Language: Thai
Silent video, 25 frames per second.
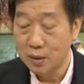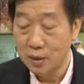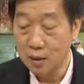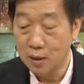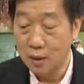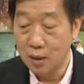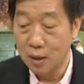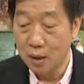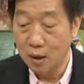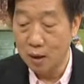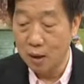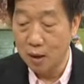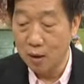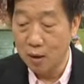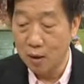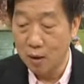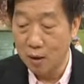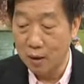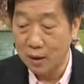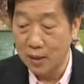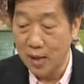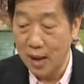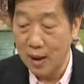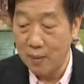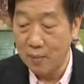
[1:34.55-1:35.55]
ซึ่งก็
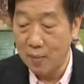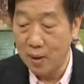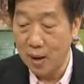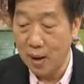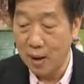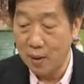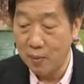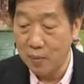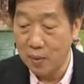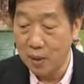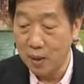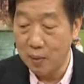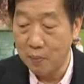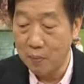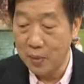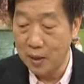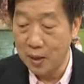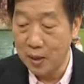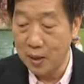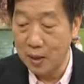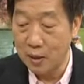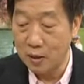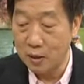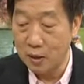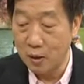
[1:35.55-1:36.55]
ก่อตั้งมาเมื่อ
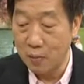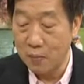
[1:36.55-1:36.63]
ปี